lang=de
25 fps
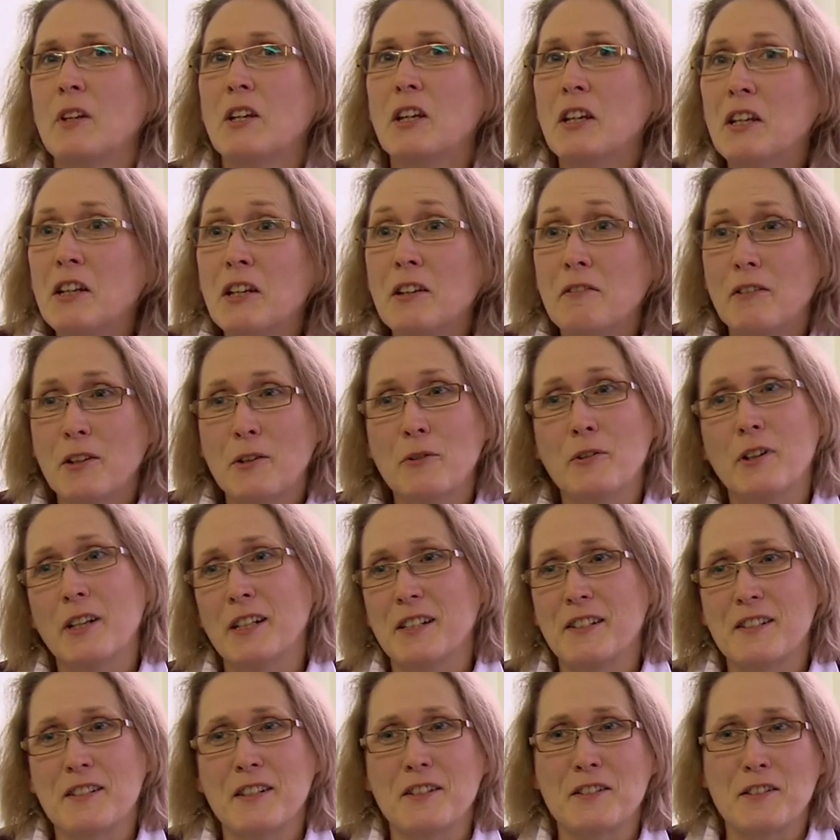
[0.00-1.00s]

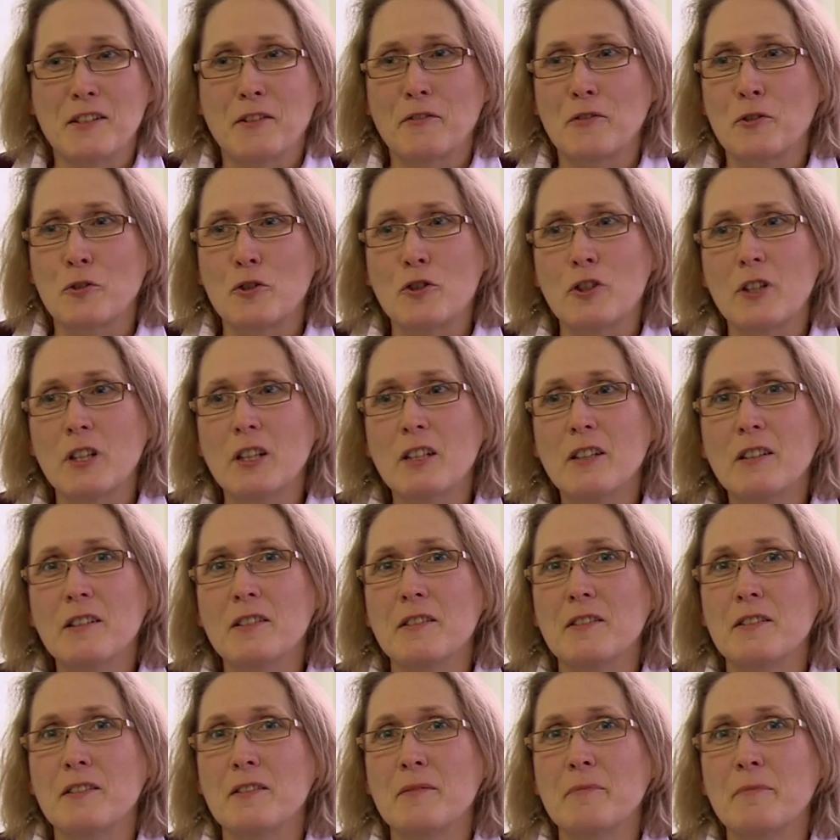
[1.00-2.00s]
individuell sehr, sehr verschieden
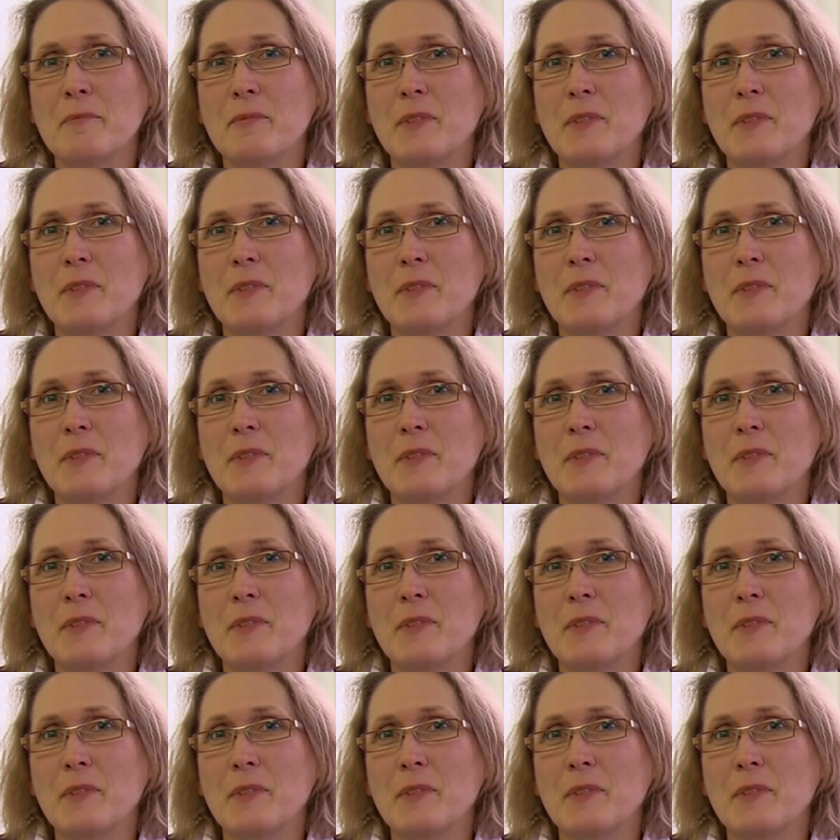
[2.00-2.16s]
ist.